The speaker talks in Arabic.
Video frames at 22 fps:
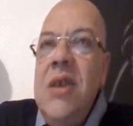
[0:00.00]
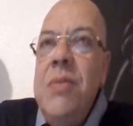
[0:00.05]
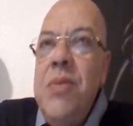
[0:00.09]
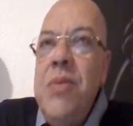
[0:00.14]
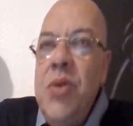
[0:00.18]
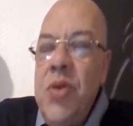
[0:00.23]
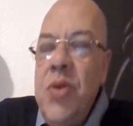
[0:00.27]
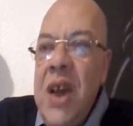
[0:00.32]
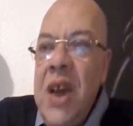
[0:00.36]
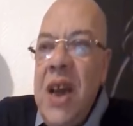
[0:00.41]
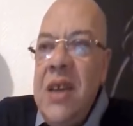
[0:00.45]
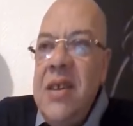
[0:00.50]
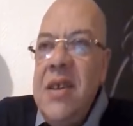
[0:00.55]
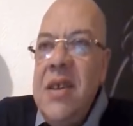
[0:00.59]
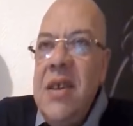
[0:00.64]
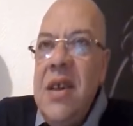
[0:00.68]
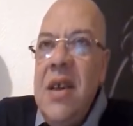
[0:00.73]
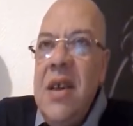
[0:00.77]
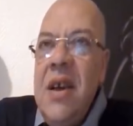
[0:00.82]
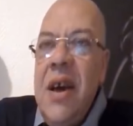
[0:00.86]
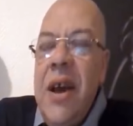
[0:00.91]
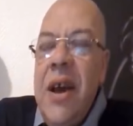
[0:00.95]
جبتوا ناس
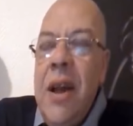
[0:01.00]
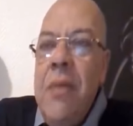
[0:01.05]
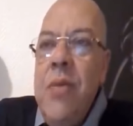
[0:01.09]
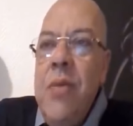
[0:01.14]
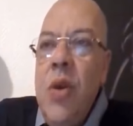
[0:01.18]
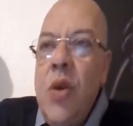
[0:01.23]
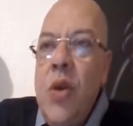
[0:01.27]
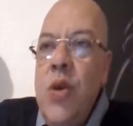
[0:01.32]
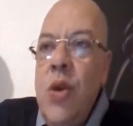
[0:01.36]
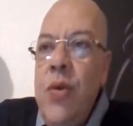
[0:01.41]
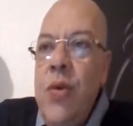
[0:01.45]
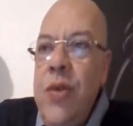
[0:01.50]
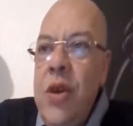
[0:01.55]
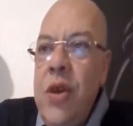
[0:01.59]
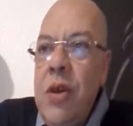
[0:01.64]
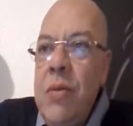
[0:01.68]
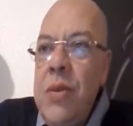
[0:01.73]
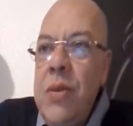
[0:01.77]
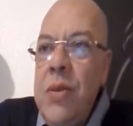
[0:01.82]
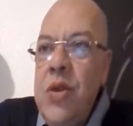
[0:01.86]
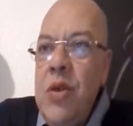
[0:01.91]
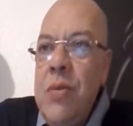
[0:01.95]
راهم يقتلوا
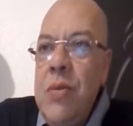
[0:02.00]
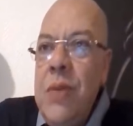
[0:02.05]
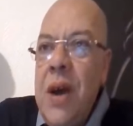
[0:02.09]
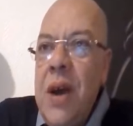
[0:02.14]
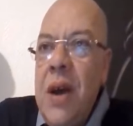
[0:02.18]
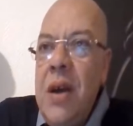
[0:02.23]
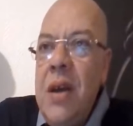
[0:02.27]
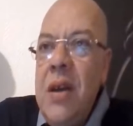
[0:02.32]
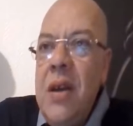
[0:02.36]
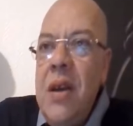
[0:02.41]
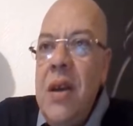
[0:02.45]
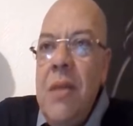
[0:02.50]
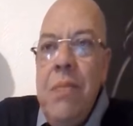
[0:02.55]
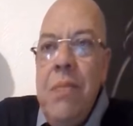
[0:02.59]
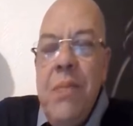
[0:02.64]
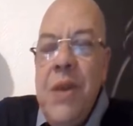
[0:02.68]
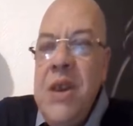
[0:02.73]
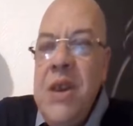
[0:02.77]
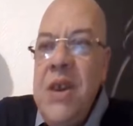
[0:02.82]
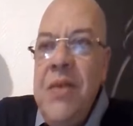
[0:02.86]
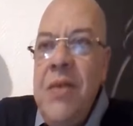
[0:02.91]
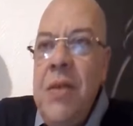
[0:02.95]
فيكم انتوما
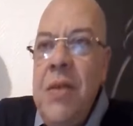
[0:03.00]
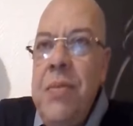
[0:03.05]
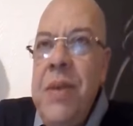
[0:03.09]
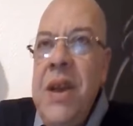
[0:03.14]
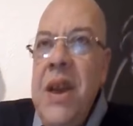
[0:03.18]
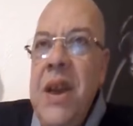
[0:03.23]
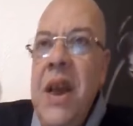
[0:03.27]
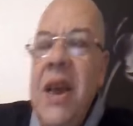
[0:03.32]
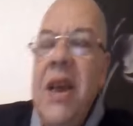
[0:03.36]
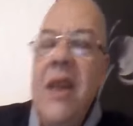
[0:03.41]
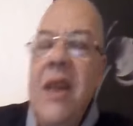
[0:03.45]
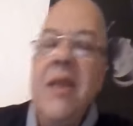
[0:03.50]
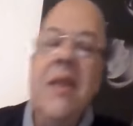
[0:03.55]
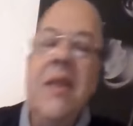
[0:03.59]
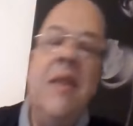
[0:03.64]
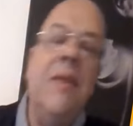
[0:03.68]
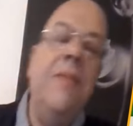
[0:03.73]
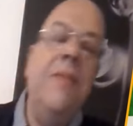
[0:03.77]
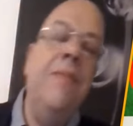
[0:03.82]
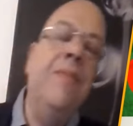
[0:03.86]
ماشي في البنايات